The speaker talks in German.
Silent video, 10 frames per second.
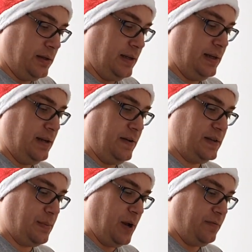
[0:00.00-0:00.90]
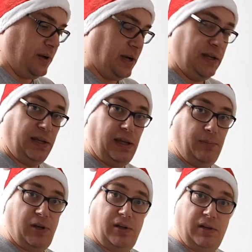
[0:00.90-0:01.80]
Die, die wir jetzt am Anfang
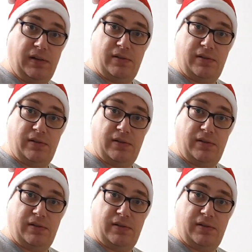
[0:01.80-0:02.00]
reingegeben haben,